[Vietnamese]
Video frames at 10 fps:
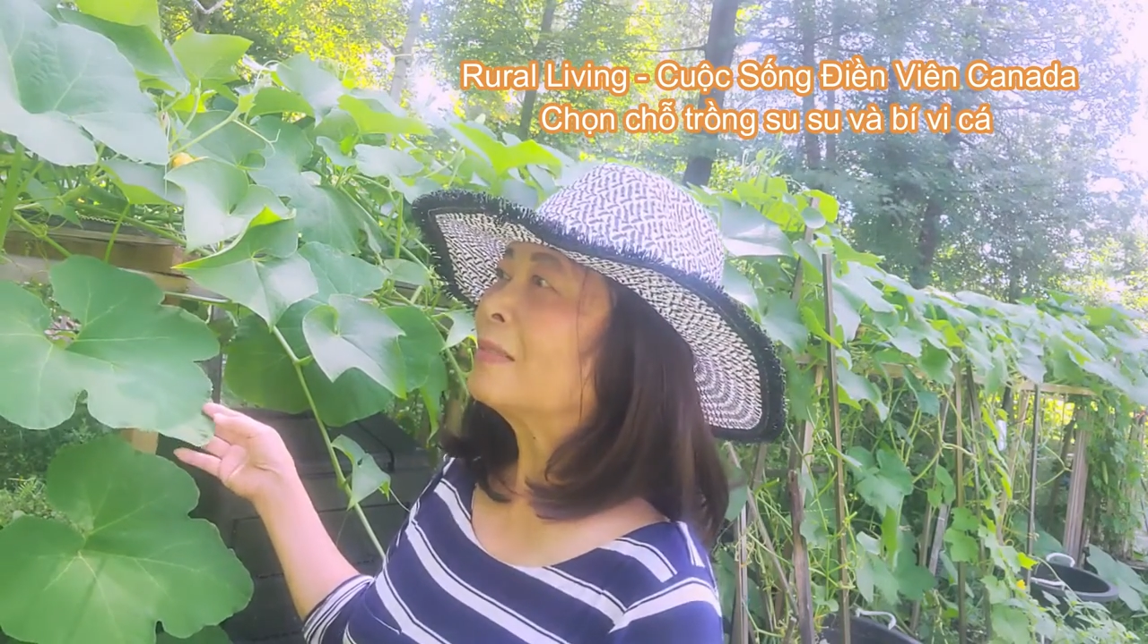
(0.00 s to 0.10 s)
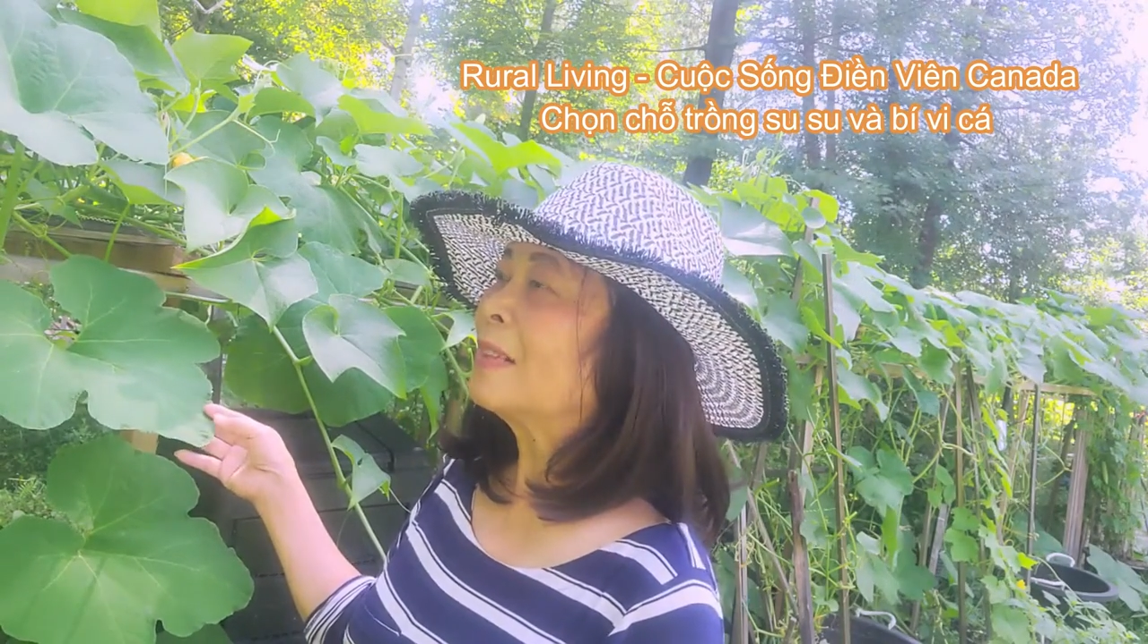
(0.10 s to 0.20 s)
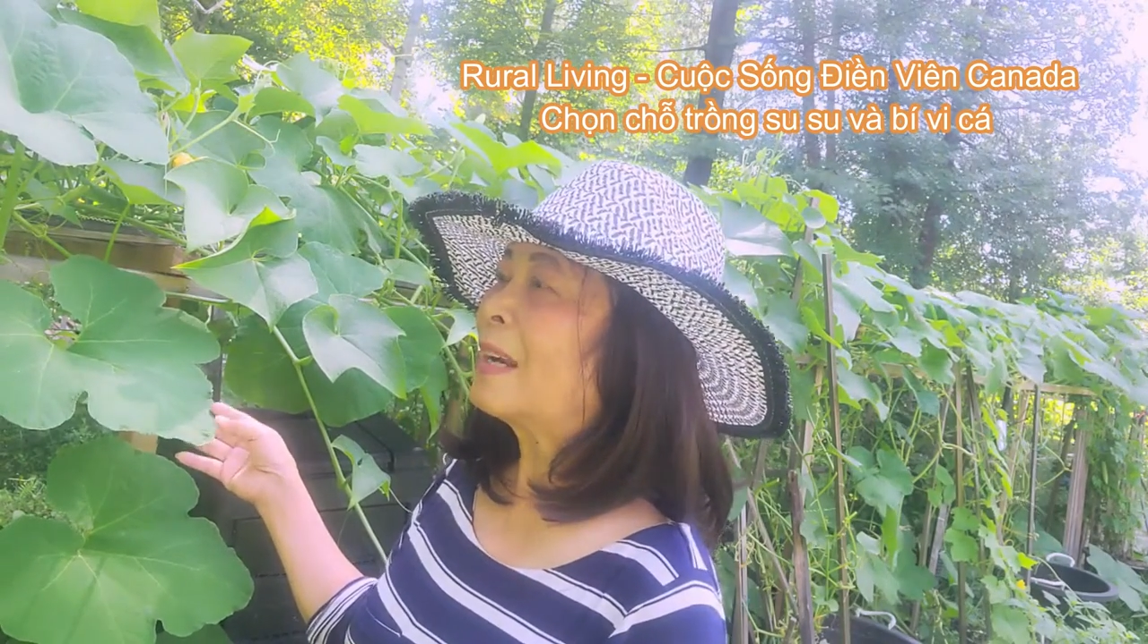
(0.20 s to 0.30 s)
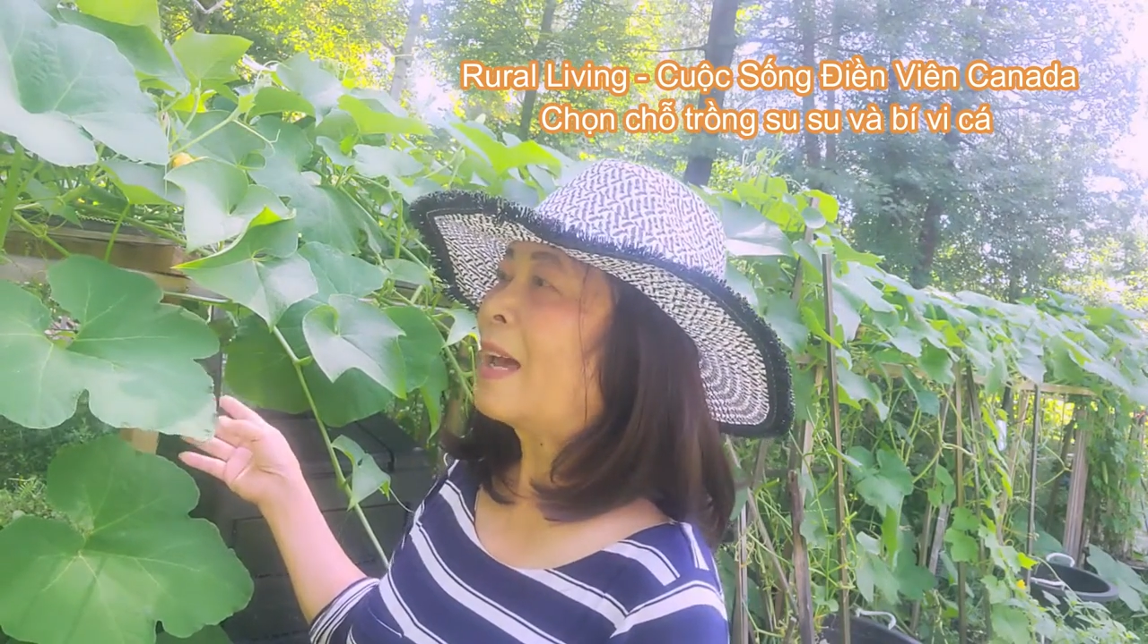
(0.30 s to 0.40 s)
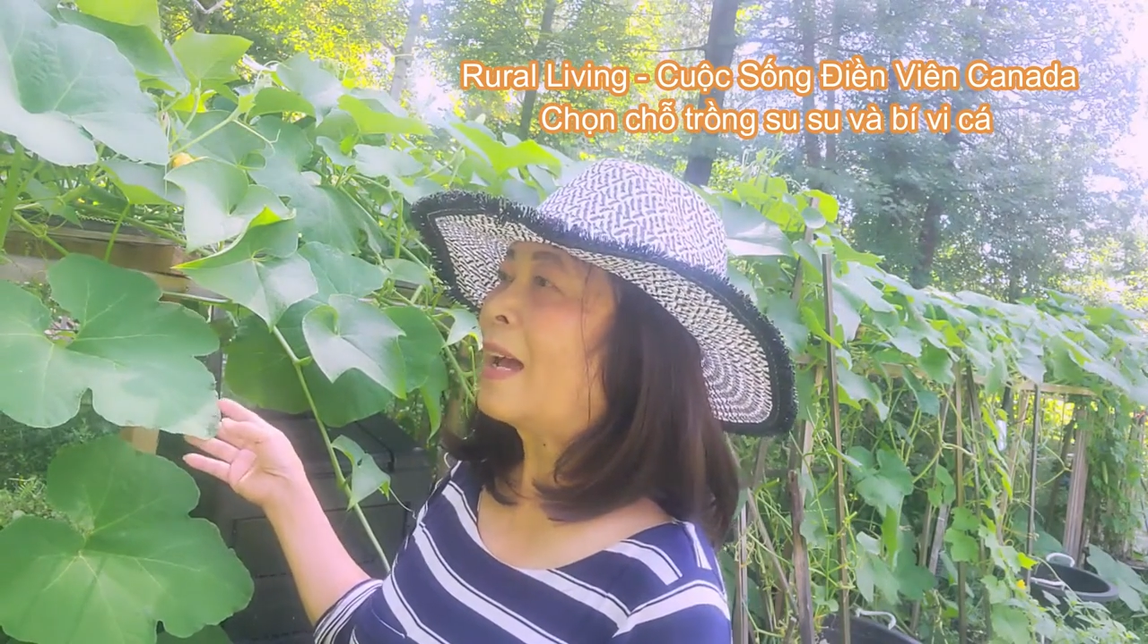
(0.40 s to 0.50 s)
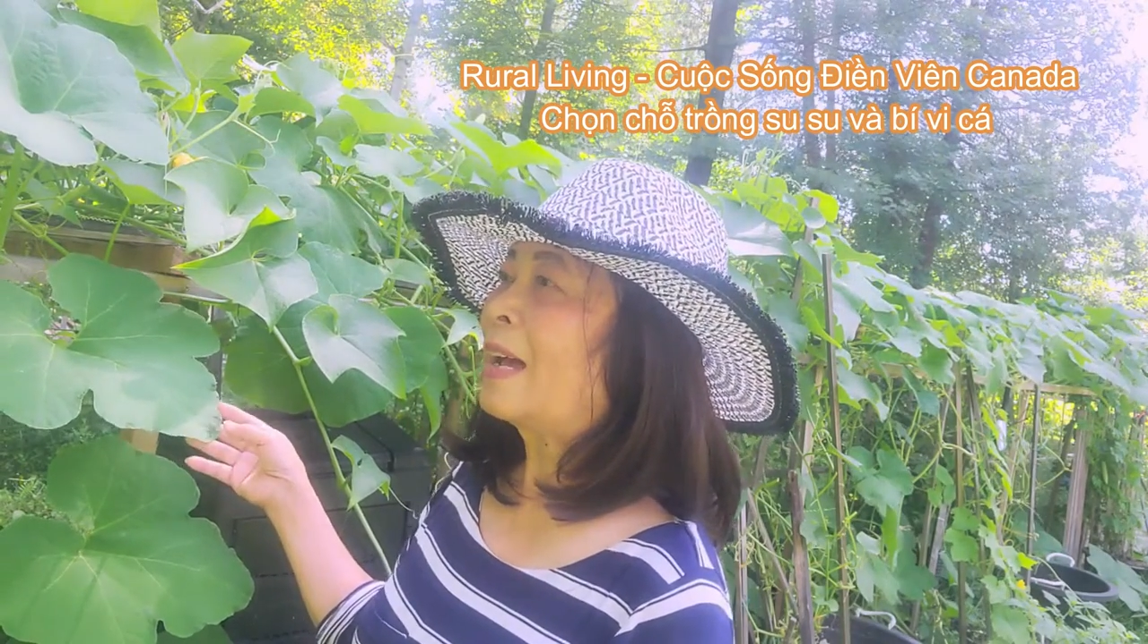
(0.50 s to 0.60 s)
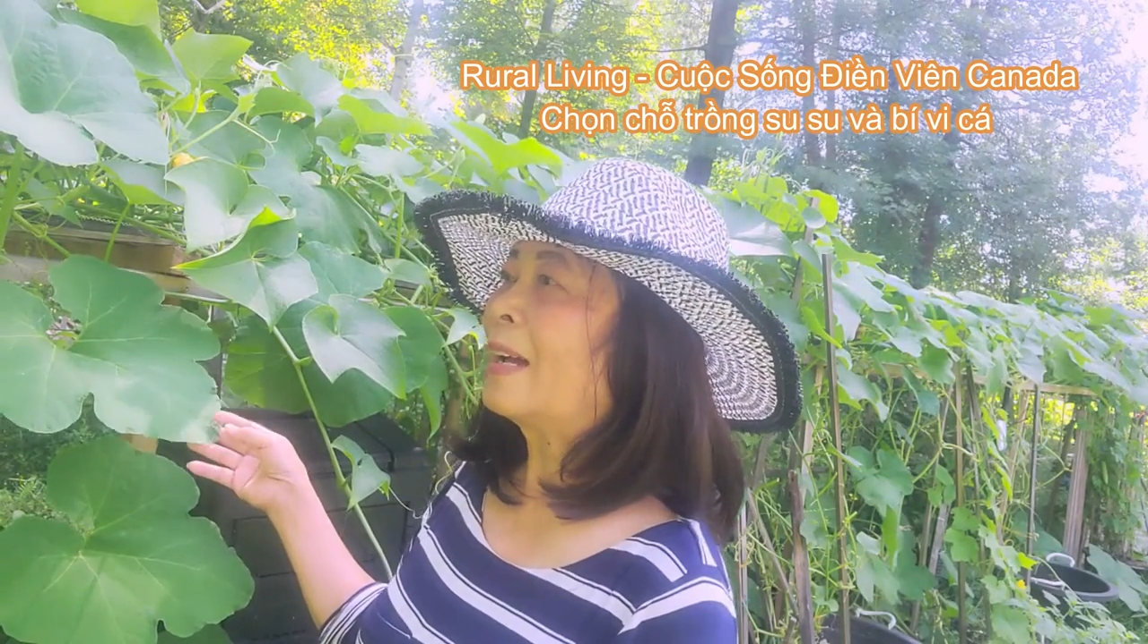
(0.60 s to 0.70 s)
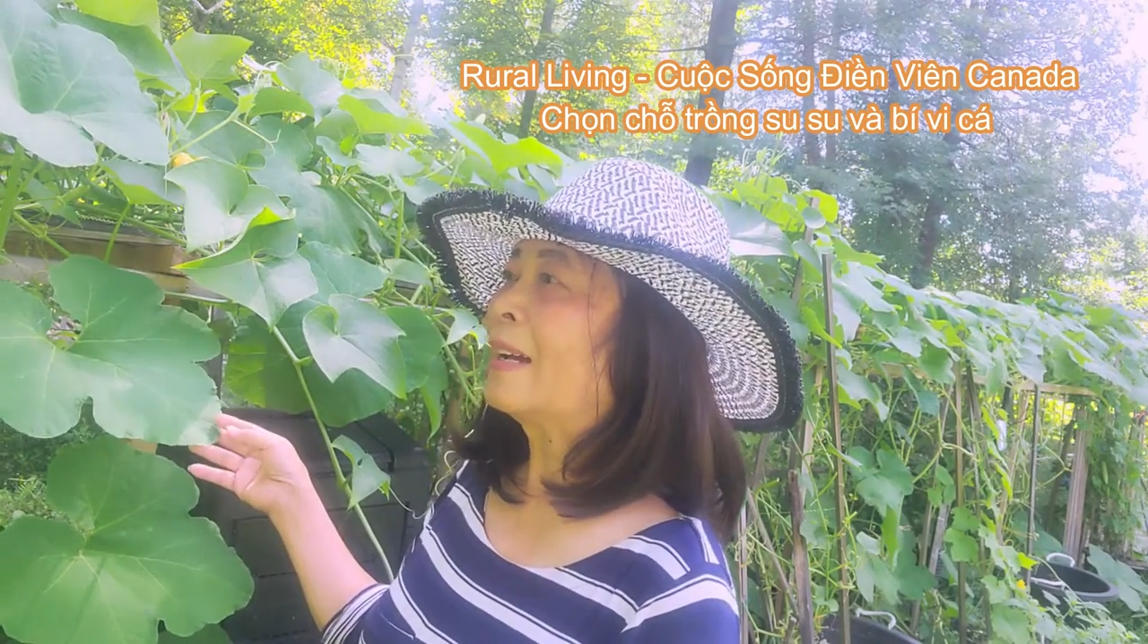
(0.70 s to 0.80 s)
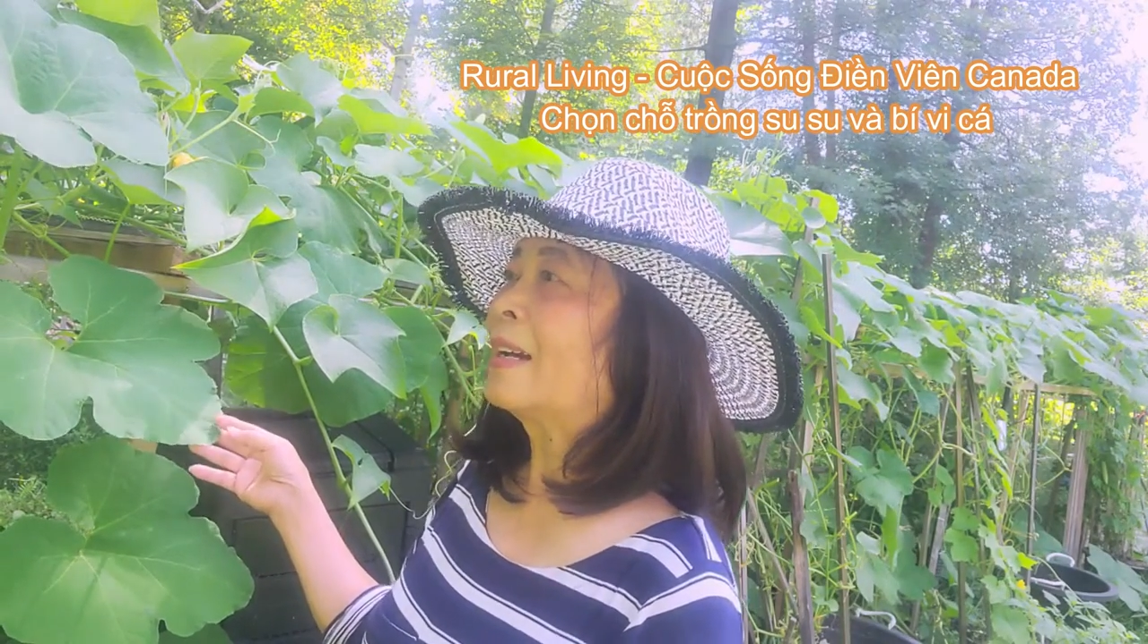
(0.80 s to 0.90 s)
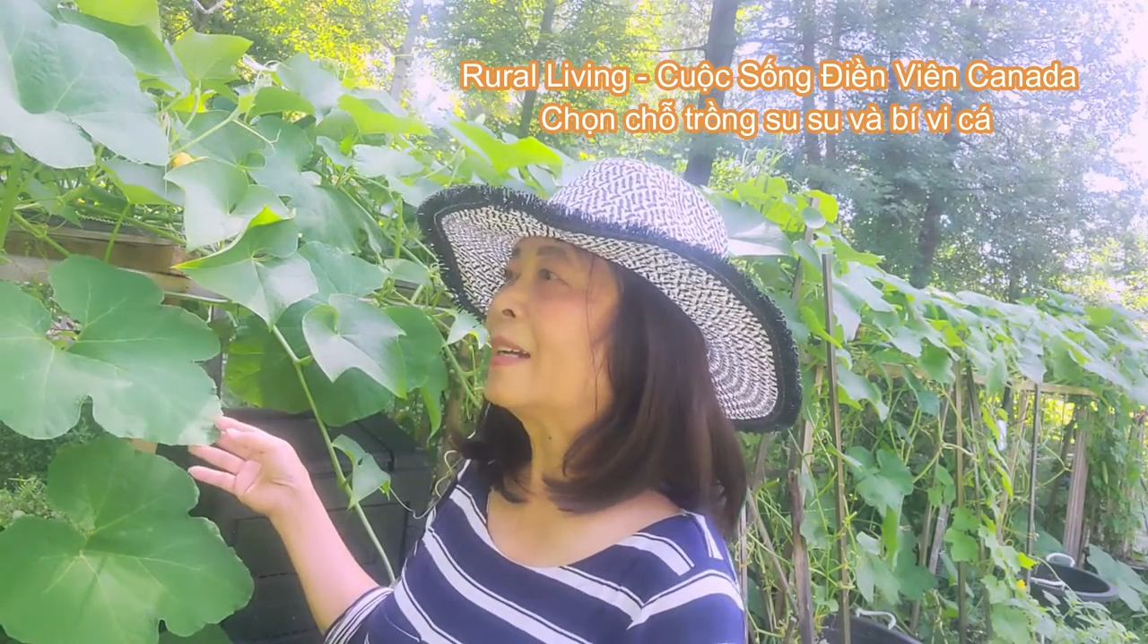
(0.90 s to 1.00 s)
là